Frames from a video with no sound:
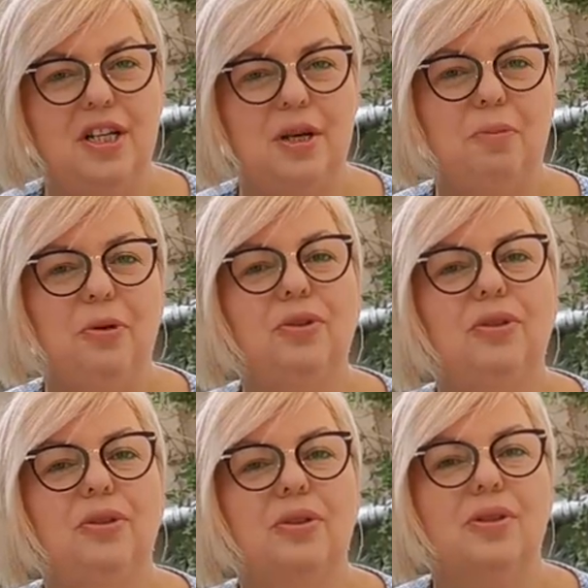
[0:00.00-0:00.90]
się pod
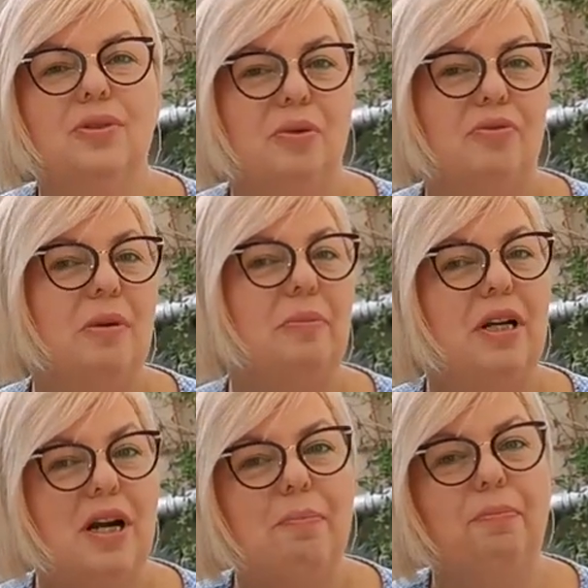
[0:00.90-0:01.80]
słowem
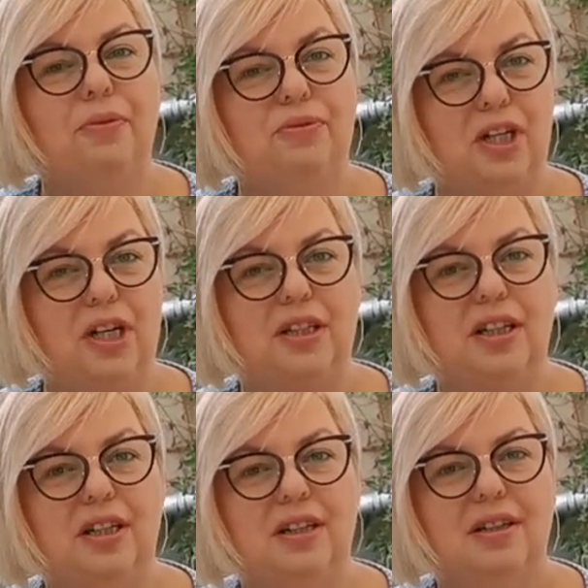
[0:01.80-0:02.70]
chleb
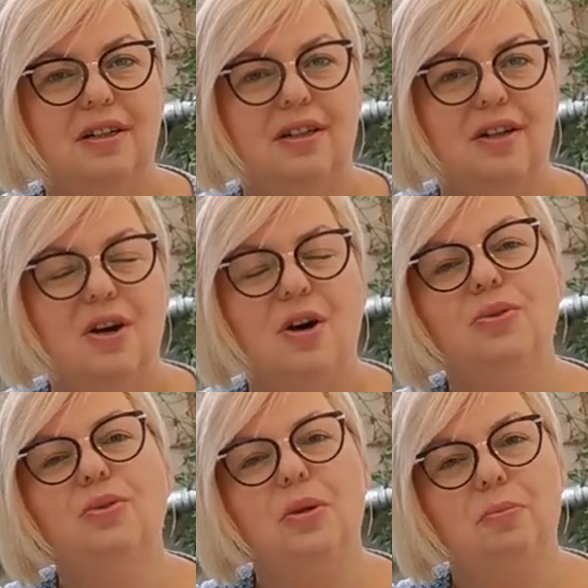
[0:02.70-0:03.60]
powszedni o
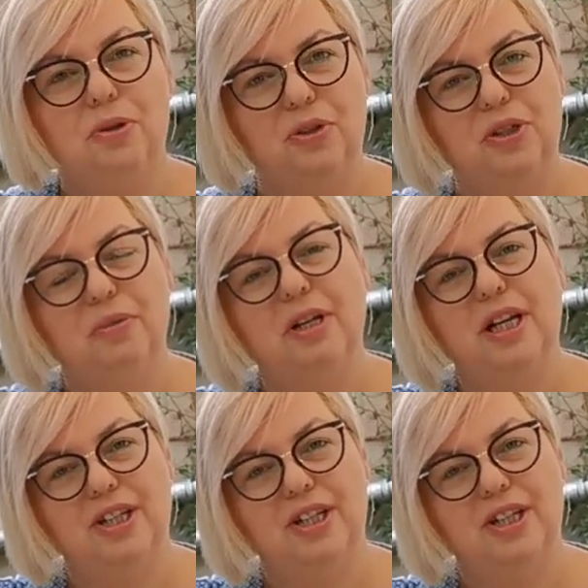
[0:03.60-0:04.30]
który prosimy